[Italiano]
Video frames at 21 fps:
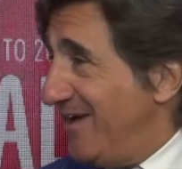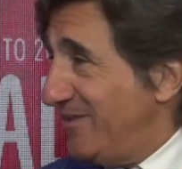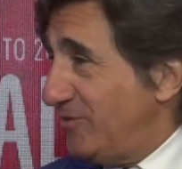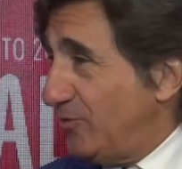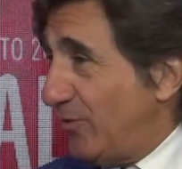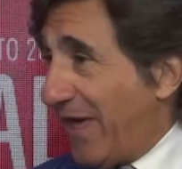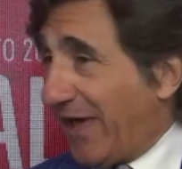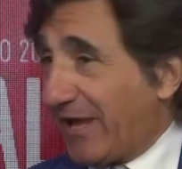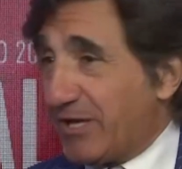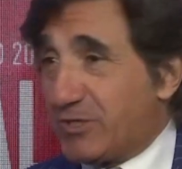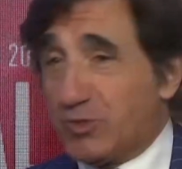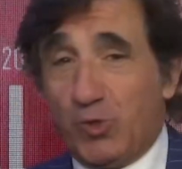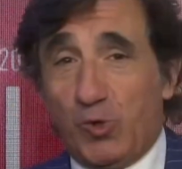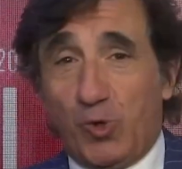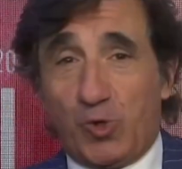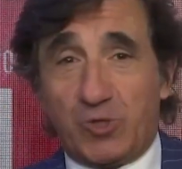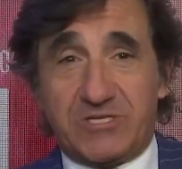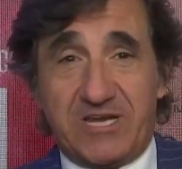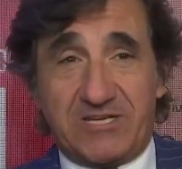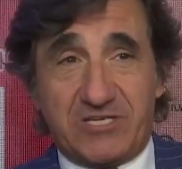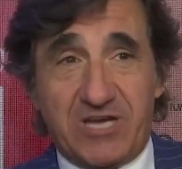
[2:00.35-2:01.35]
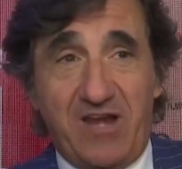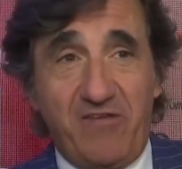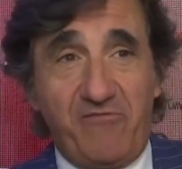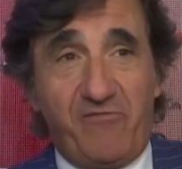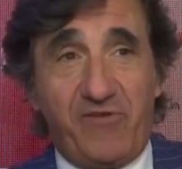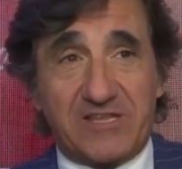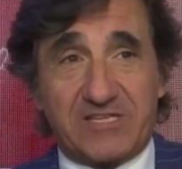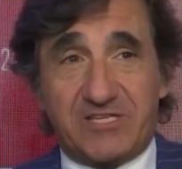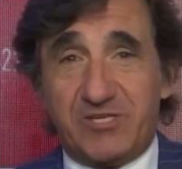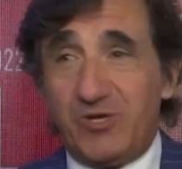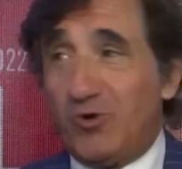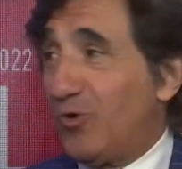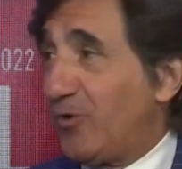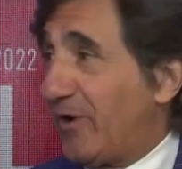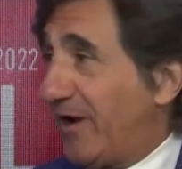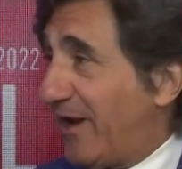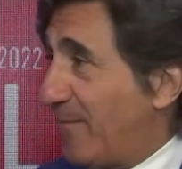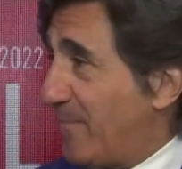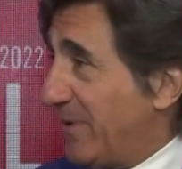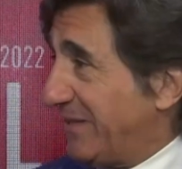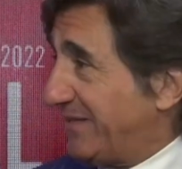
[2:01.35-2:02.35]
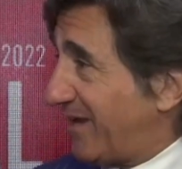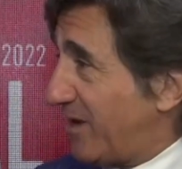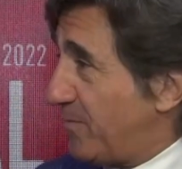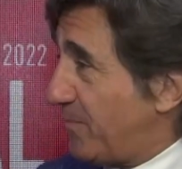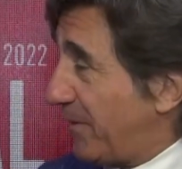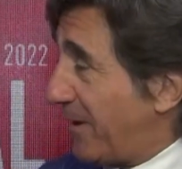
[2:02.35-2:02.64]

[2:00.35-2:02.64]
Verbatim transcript: non ha, risorse, c'è l'inflazione, le materie